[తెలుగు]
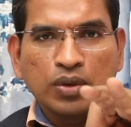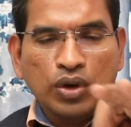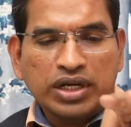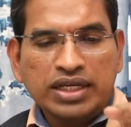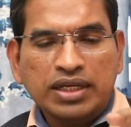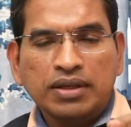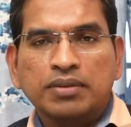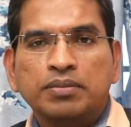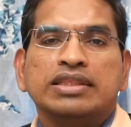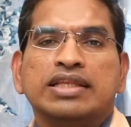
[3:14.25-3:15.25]
ఒకటి
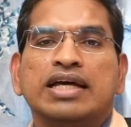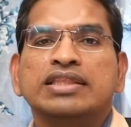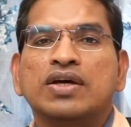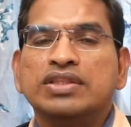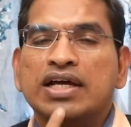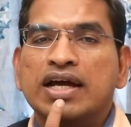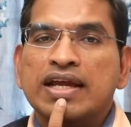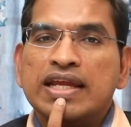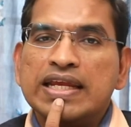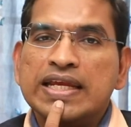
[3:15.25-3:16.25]
దాని తర్వాత
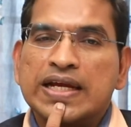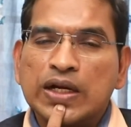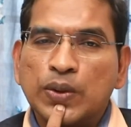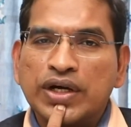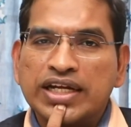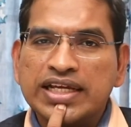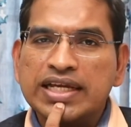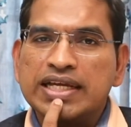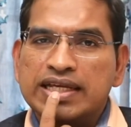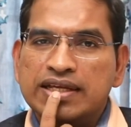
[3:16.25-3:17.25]
ఇక్కడ ఒకటి
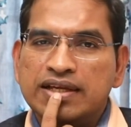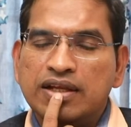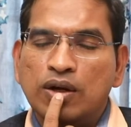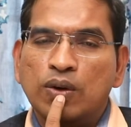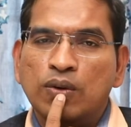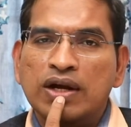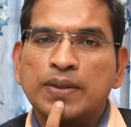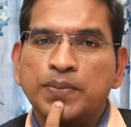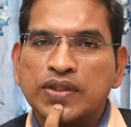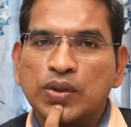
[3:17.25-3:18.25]
ఈ లోవర్
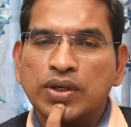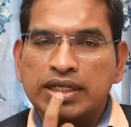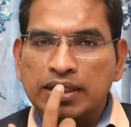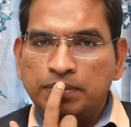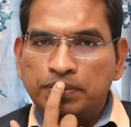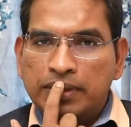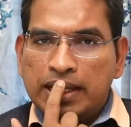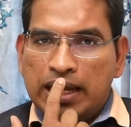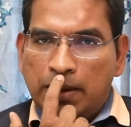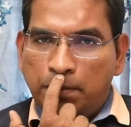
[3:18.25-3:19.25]
లిప్ కింద ఒకటి
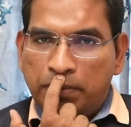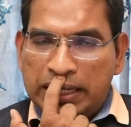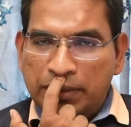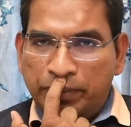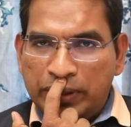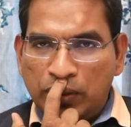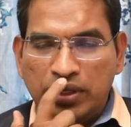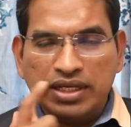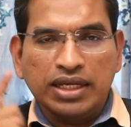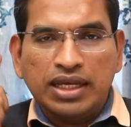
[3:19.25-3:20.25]
అప్పర్ లిప్ పైన
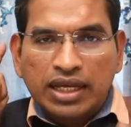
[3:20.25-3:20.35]
ఒకటి